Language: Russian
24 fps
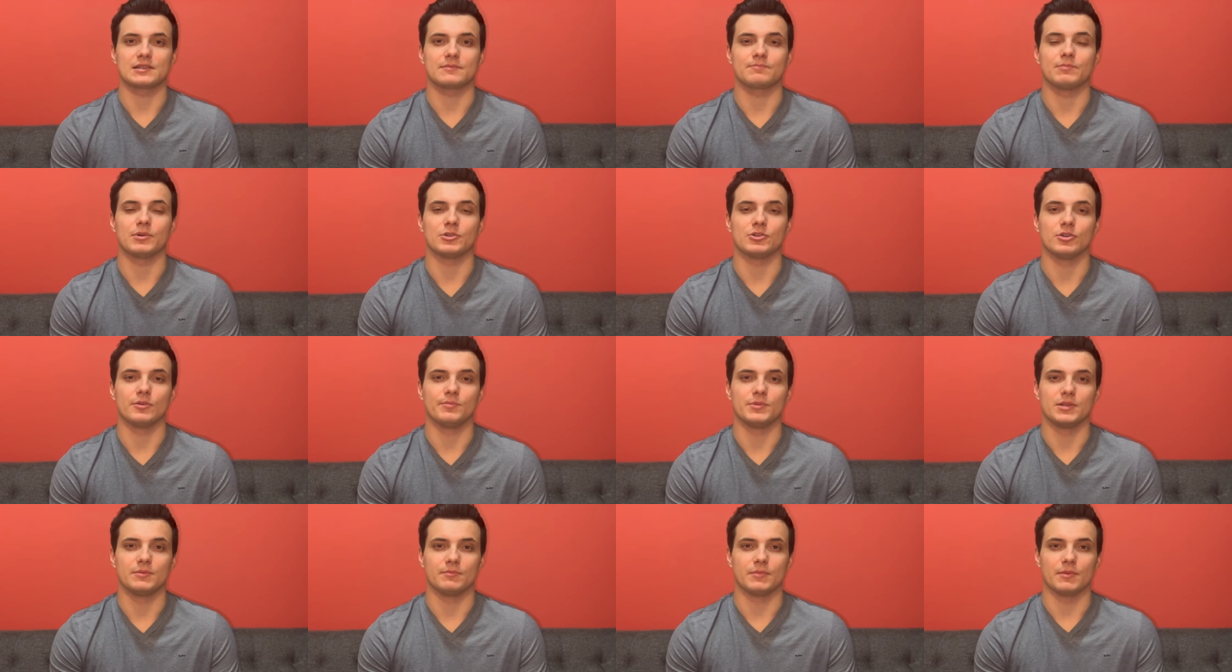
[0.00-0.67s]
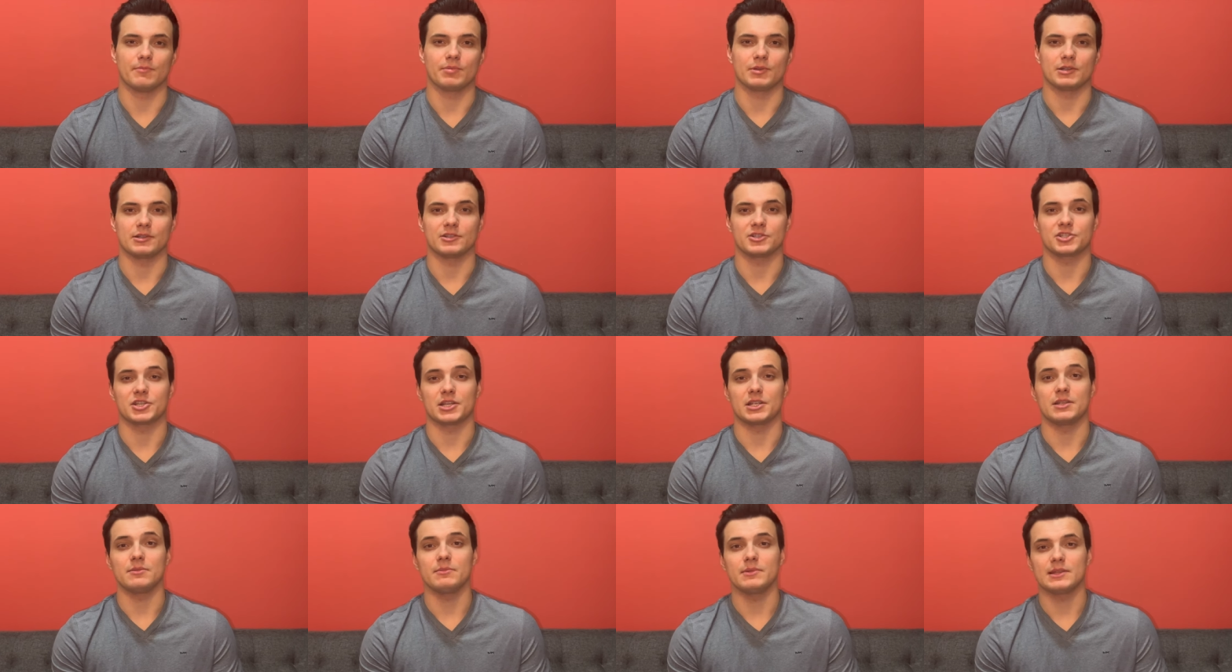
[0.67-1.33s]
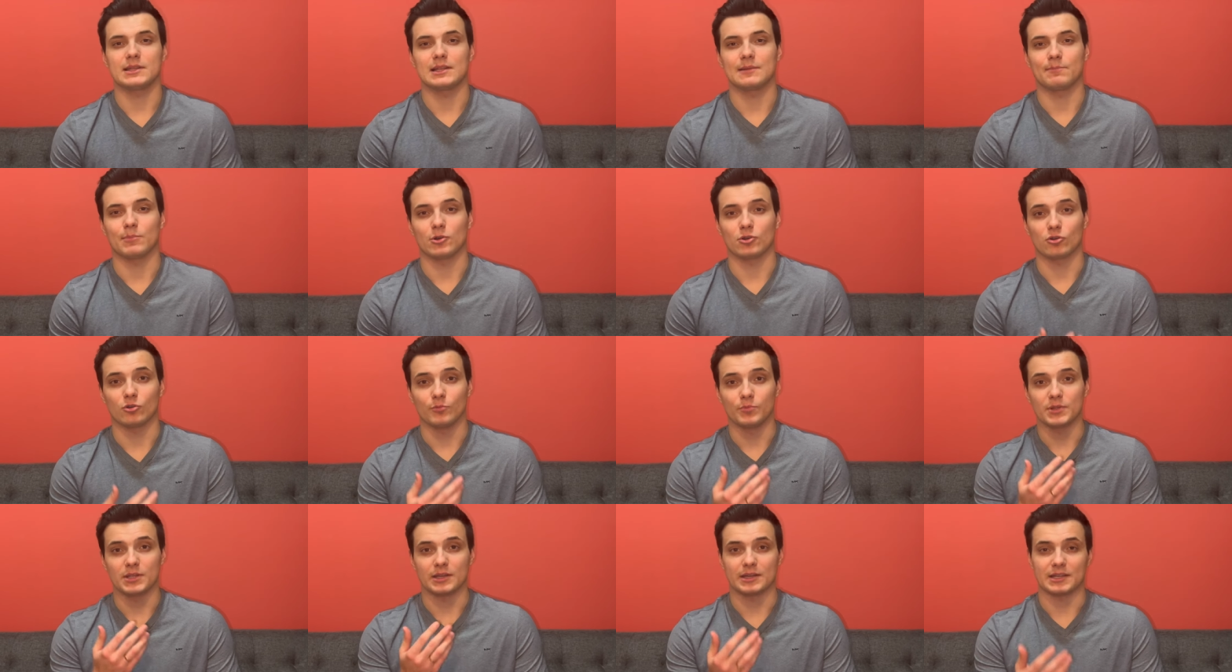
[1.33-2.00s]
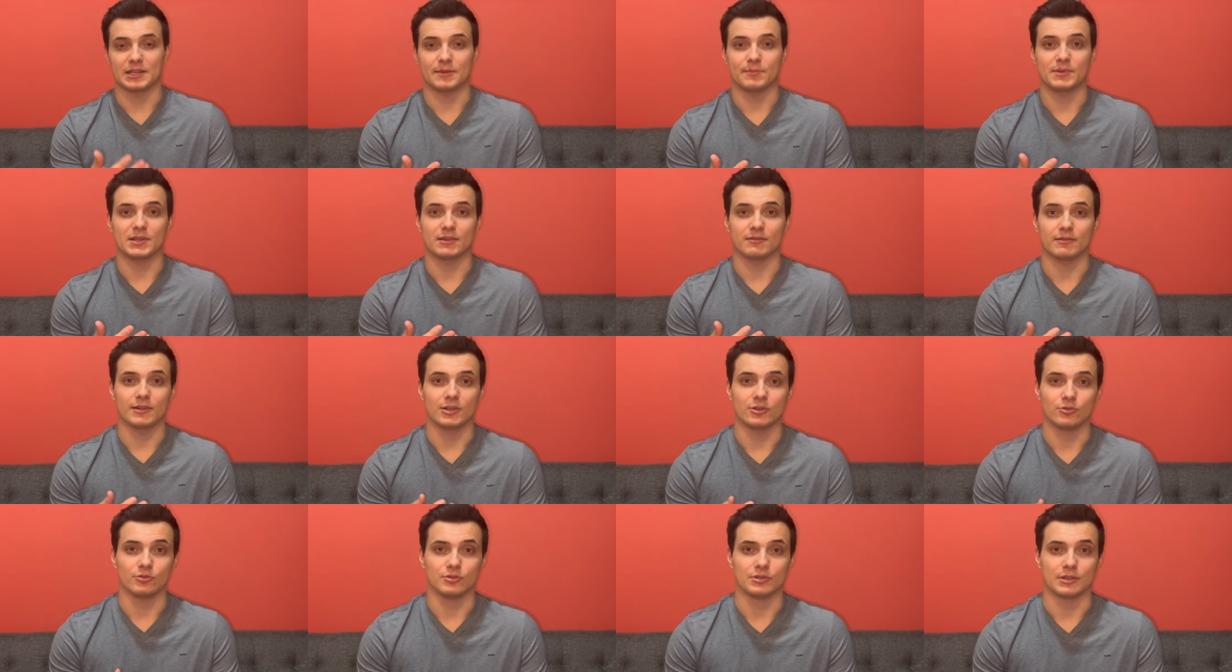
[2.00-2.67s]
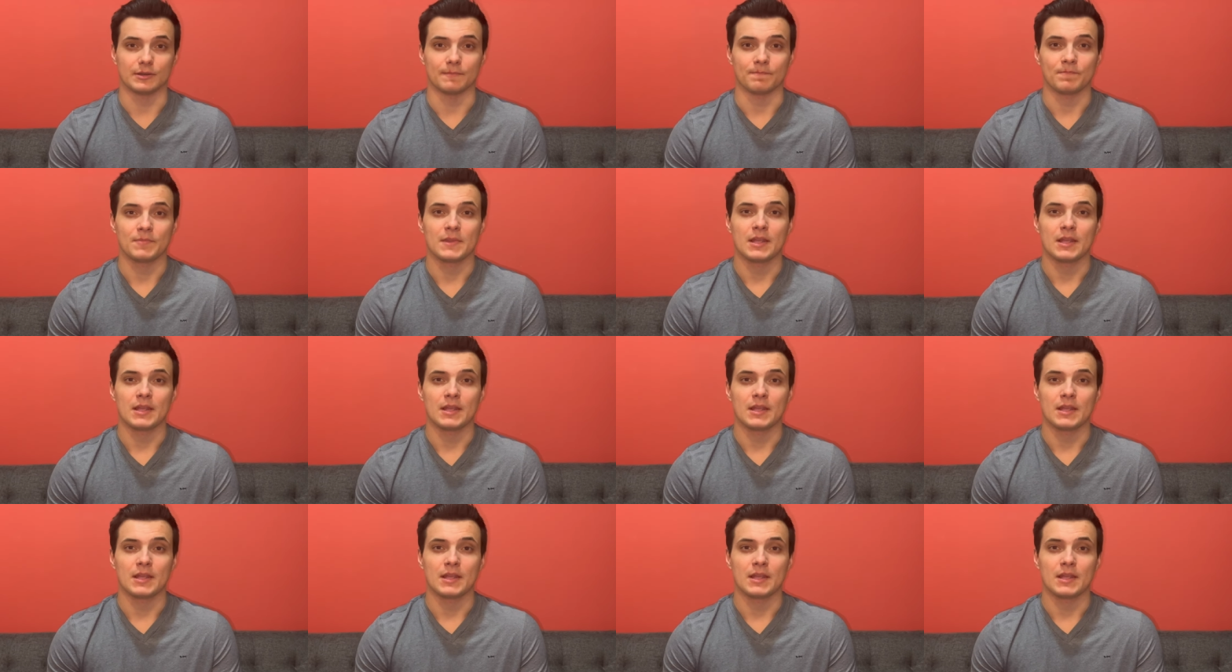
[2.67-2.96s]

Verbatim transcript: подобными приложениями для покупки криптовалюты.